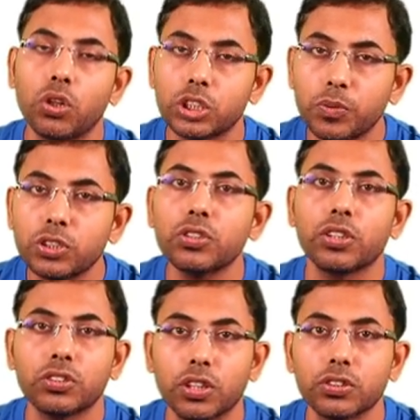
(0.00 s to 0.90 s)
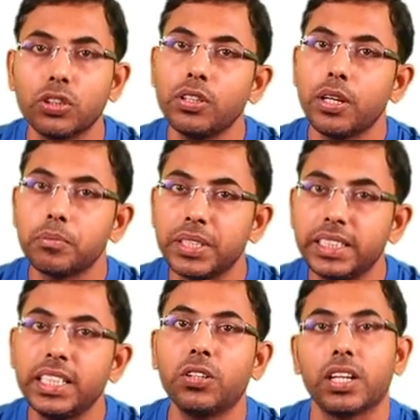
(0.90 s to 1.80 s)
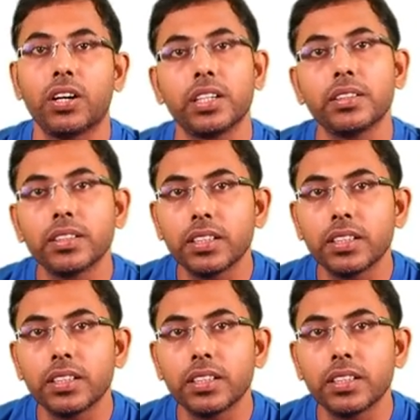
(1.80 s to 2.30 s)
দশ বছর অন্তর অন্তর বৃদ্ধি করা হয়